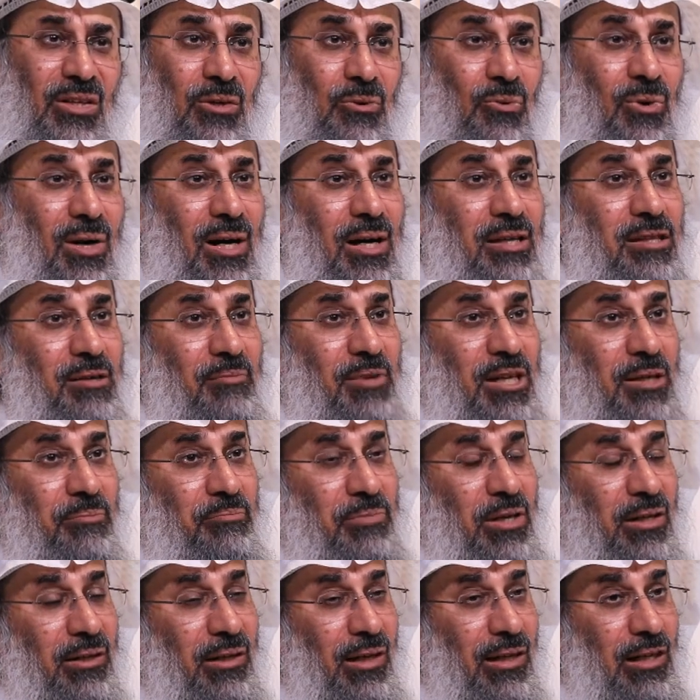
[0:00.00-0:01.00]
وهذا ما
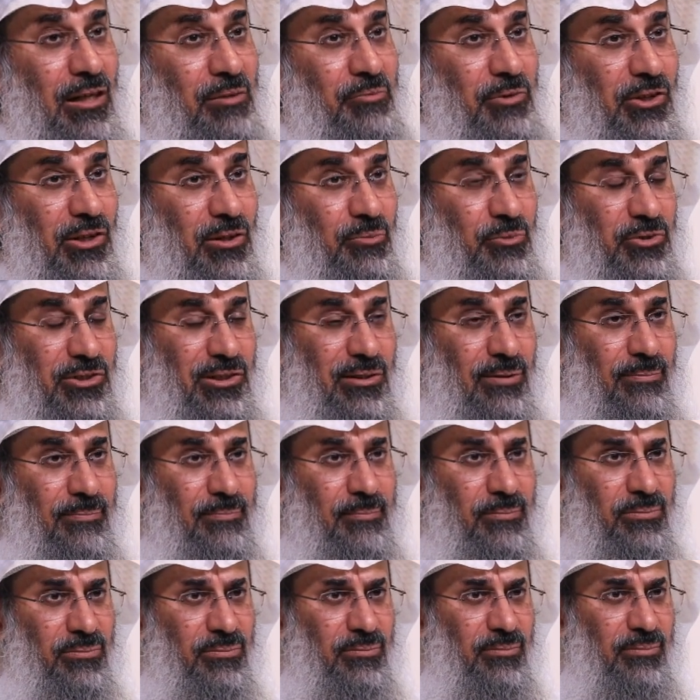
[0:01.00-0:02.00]
ينبغي على المرء المسلم
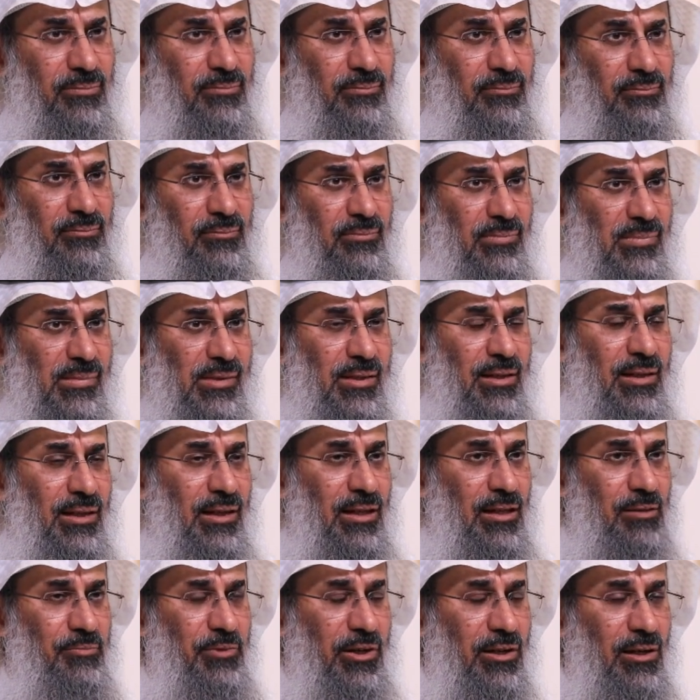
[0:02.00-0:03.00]

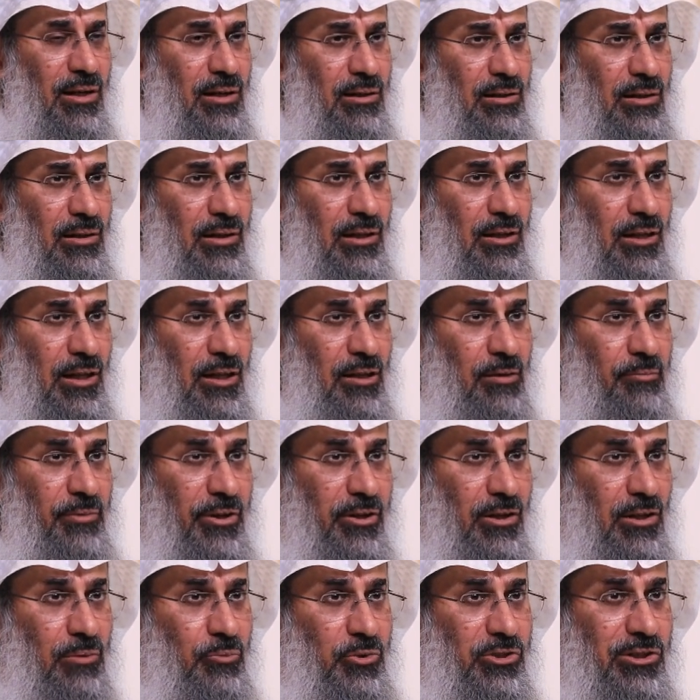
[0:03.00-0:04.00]
على المرأة
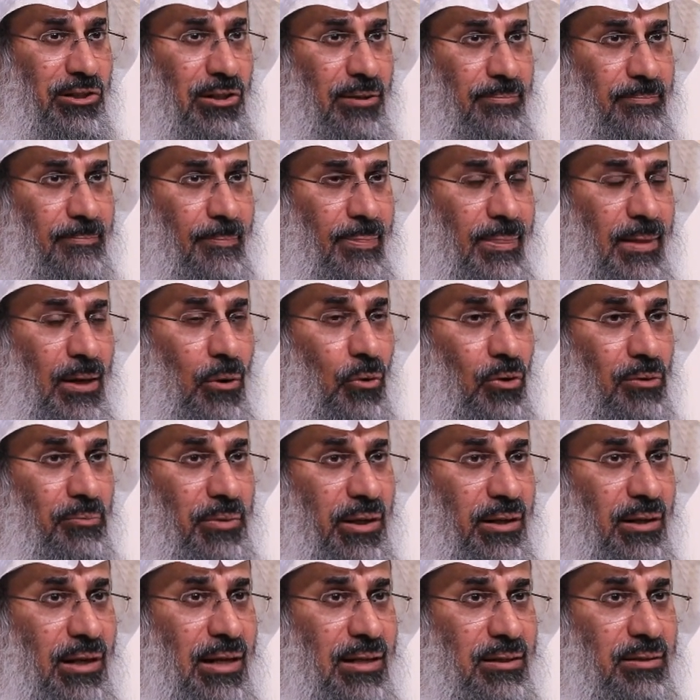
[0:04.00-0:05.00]
المرء المسلم أو
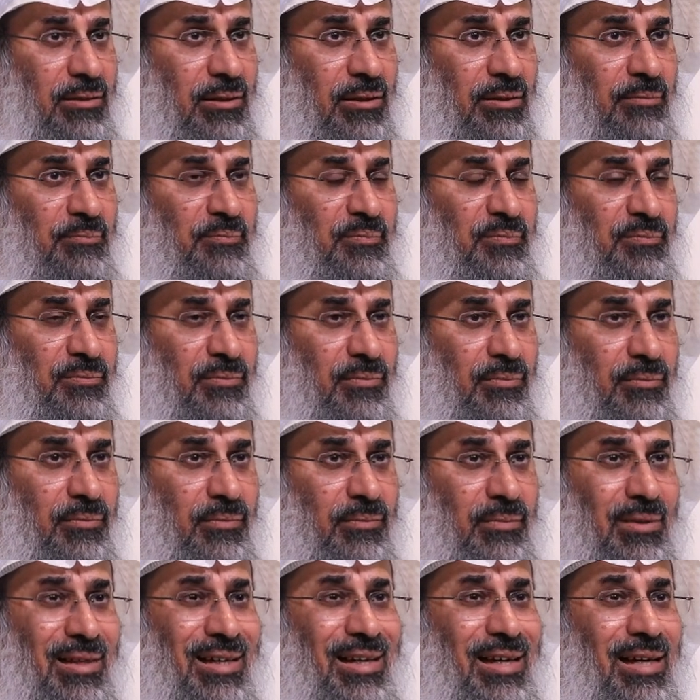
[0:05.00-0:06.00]
المرأة
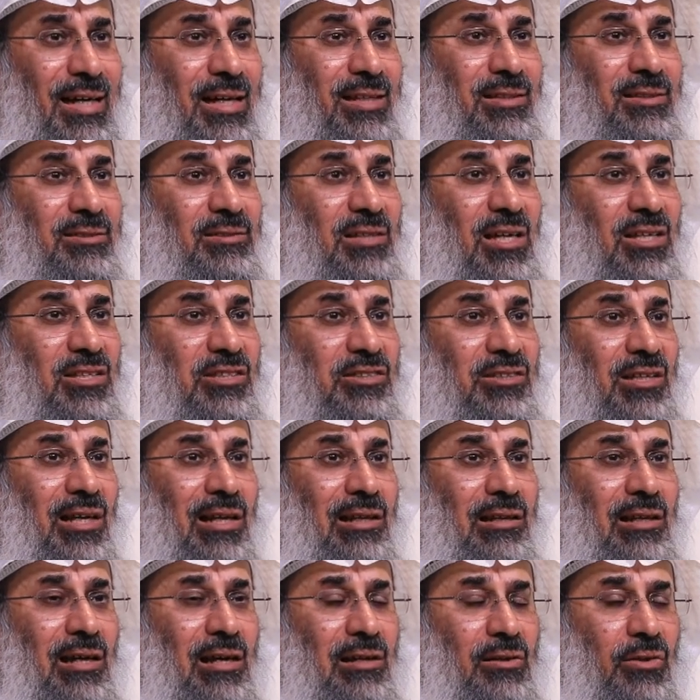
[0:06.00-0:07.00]
أن
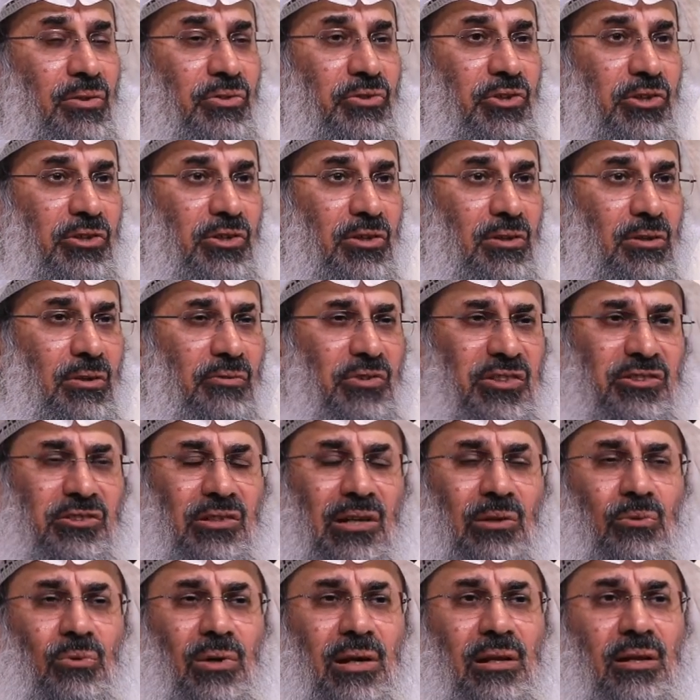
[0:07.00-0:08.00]
تسأل أهل الذكر
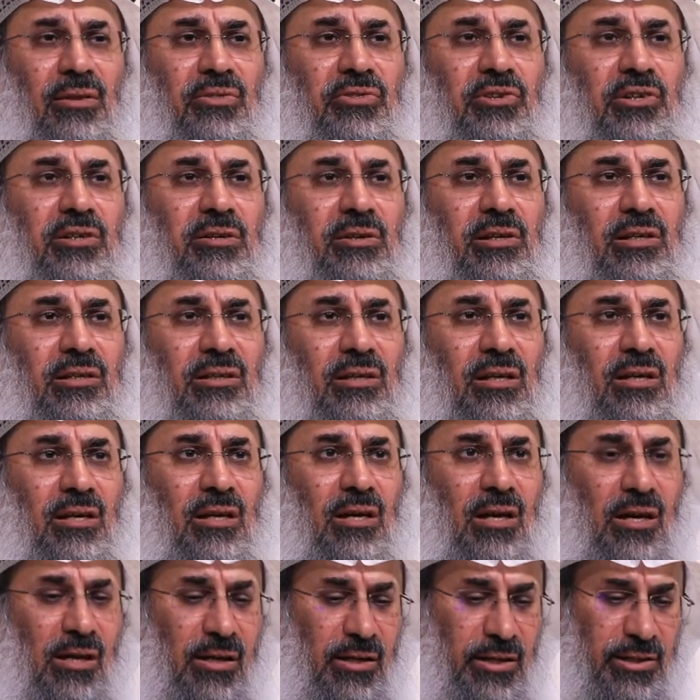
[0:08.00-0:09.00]
فاسألوا أهل الذكر
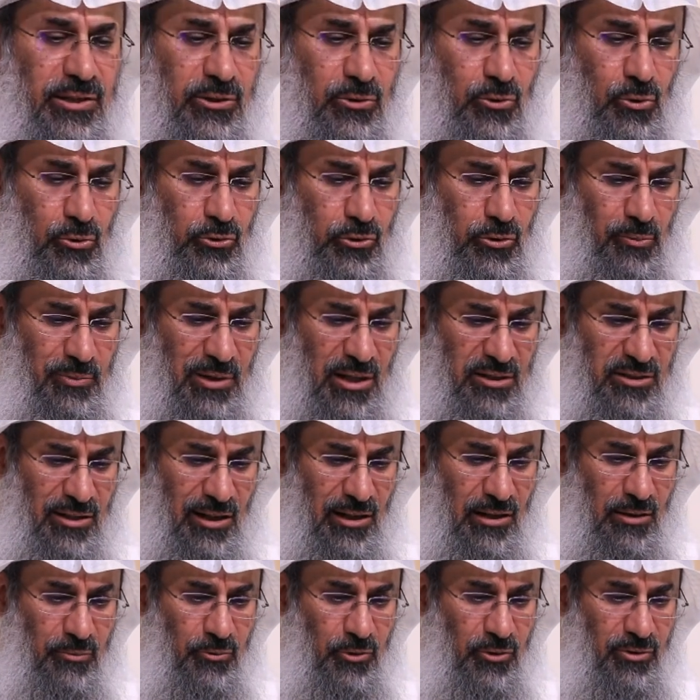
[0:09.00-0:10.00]
إن كنتم لا
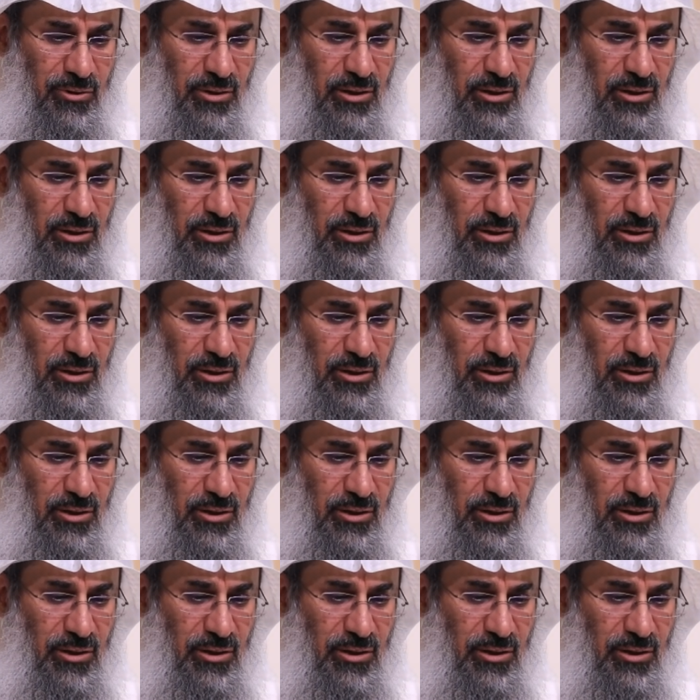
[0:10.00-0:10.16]
تعلمون